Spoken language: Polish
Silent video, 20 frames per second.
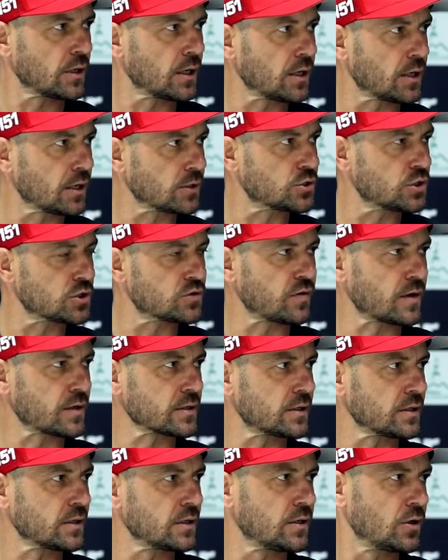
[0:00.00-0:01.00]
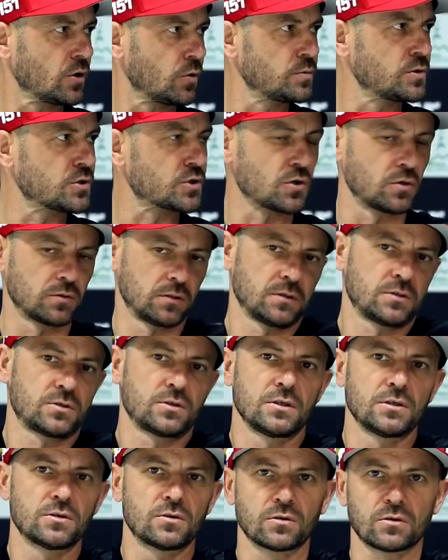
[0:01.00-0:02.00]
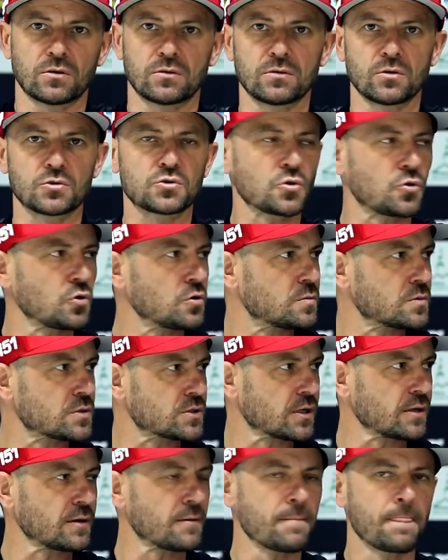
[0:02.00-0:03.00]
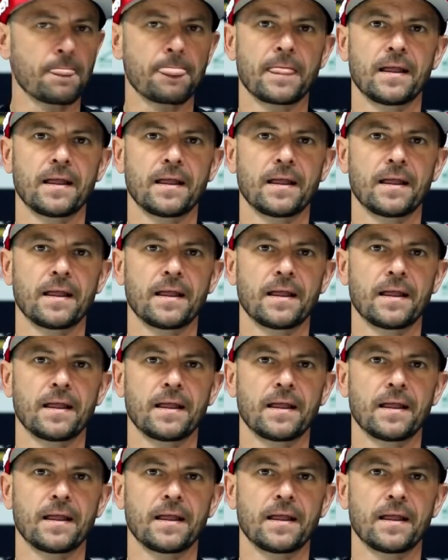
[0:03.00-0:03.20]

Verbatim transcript: a 3 czwarte obniżony, czyli no, no nie oszukujmy się.